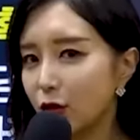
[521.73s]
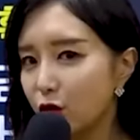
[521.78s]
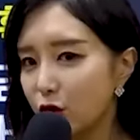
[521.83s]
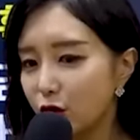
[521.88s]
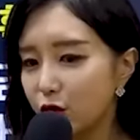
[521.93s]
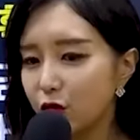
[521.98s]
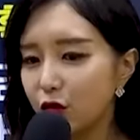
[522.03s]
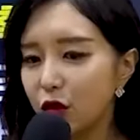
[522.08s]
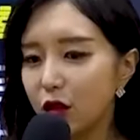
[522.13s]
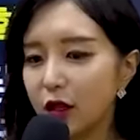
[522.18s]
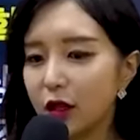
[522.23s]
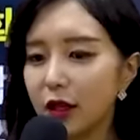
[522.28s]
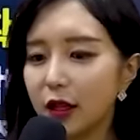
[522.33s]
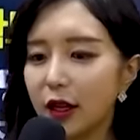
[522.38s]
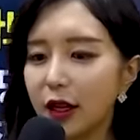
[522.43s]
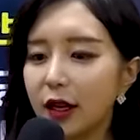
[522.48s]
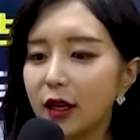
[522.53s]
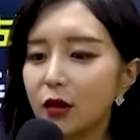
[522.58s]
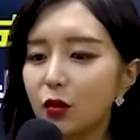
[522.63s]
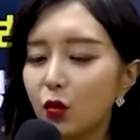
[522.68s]
군무원에
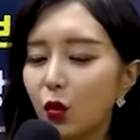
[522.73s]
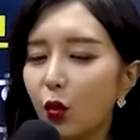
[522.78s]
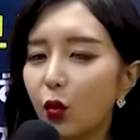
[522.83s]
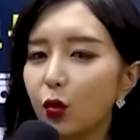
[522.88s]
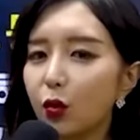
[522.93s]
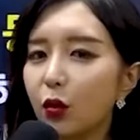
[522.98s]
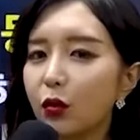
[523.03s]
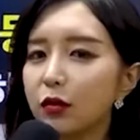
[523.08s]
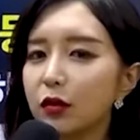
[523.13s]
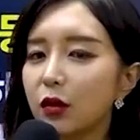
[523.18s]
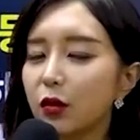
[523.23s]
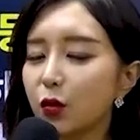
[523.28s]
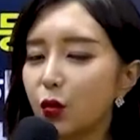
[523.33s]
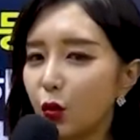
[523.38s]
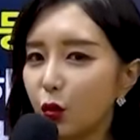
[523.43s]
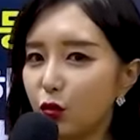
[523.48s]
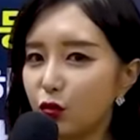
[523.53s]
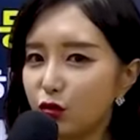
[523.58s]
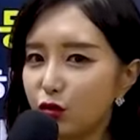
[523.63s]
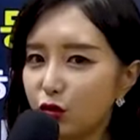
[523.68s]
대한 도덕성
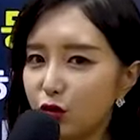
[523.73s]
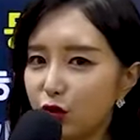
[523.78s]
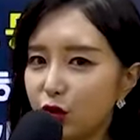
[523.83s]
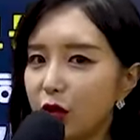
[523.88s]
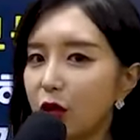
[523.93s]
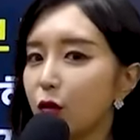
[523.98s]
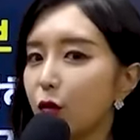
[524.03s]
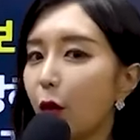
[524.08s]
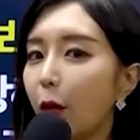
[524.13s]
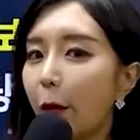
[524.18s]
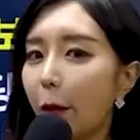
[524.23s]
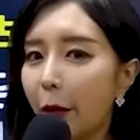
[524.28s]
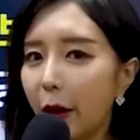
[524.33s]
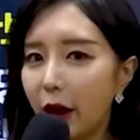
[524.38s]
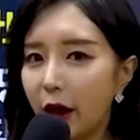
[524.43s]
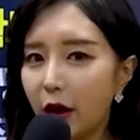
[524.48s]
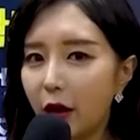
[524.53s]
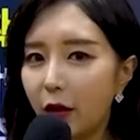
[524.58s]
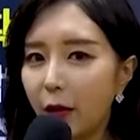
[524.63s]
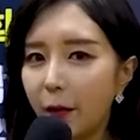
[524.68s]
요구 수준이
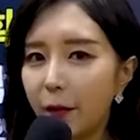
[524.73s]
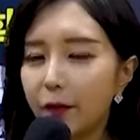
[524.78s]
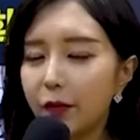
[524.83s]
높아요.